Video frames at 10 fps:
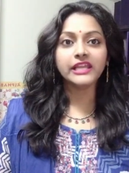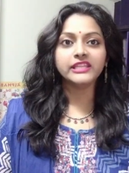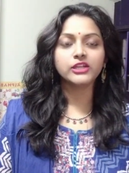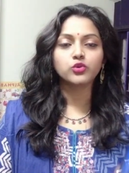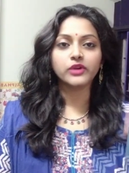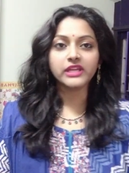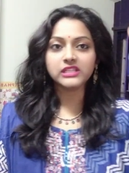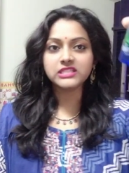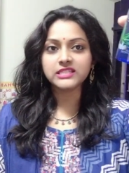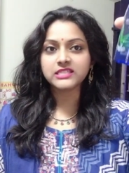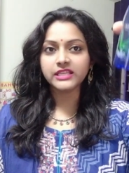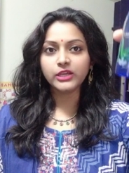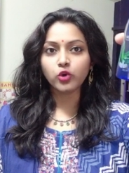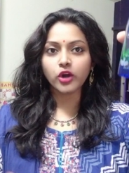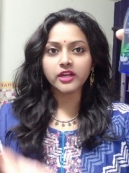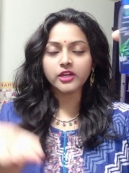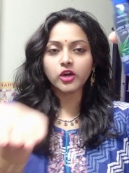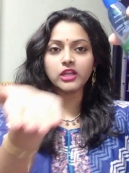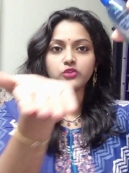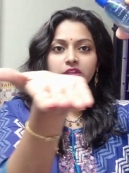లేదనుకుంటే జస్ట్ ఈ కోకోనట్
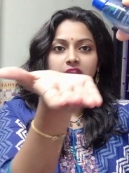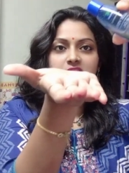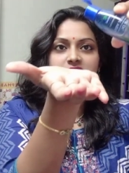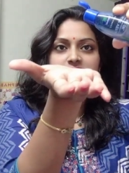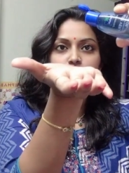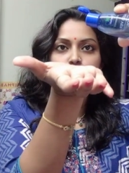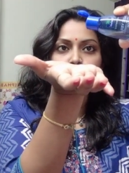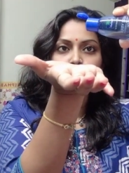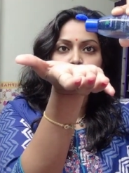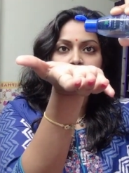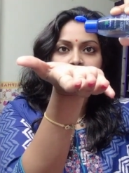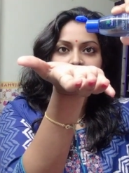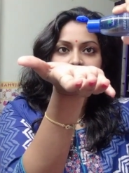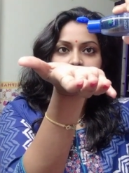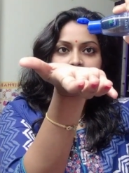ఆయిల్ ఉంది కదా జస్ట్ టూ డ్రాప్స్